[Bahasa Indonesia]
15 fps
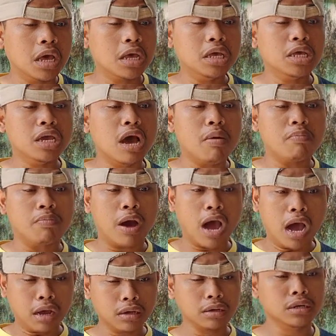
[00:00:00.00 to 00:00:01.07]
Iya
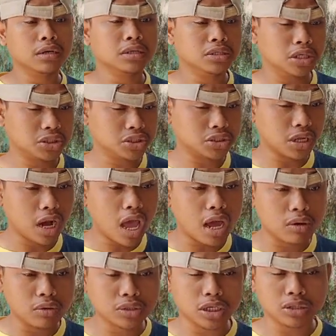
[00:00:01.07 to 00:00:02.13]
bang, nyesel
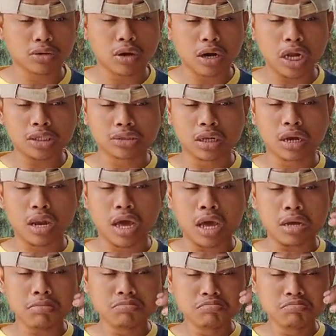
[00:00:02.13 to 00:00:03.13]
aku jadi orang jelek.